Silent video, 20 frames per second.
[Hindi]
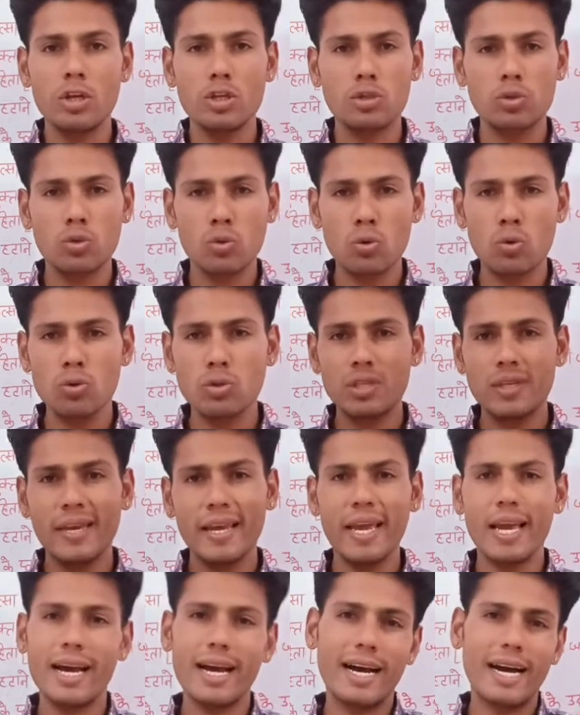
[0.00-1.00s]
शुरू से
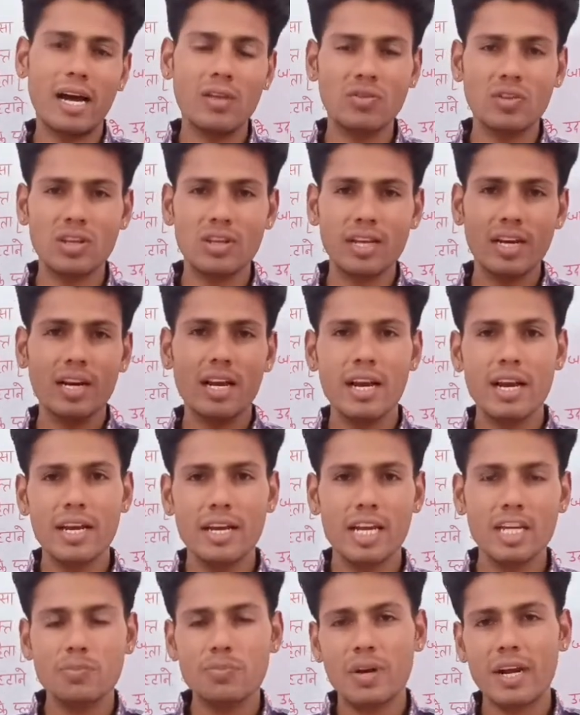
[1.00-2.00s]
अंत तक
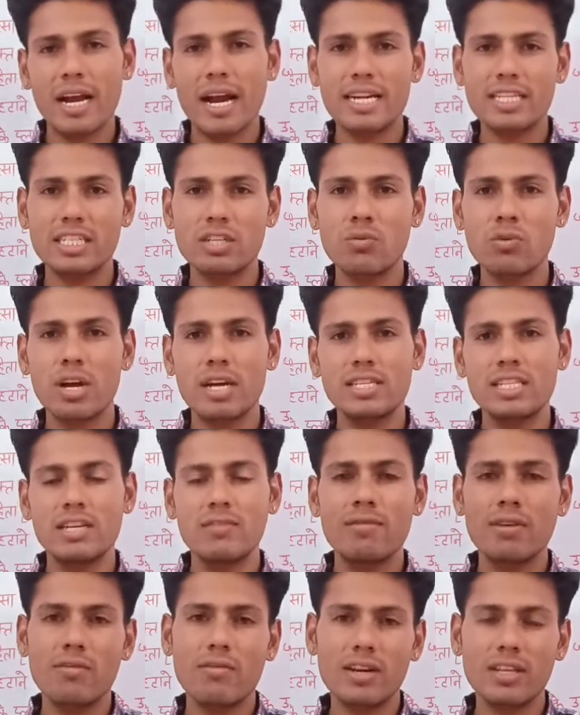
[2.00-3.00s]
किस प्रकार से उनका
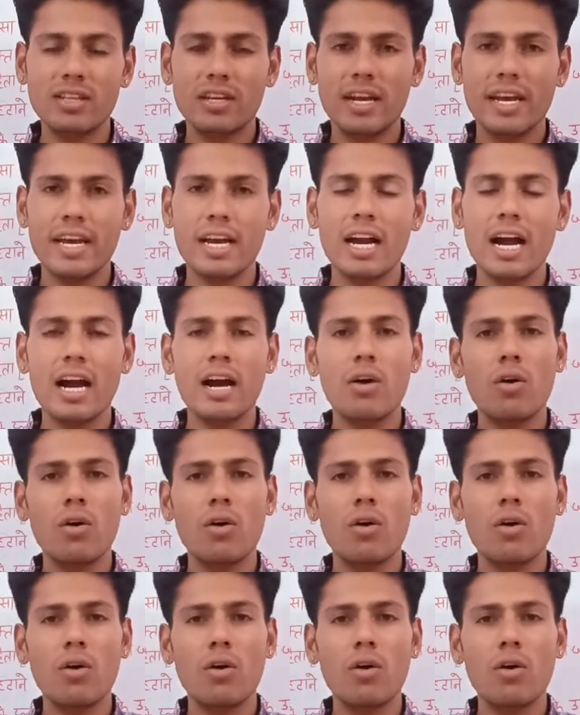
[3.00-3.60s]
जीवन वर्त रहेगा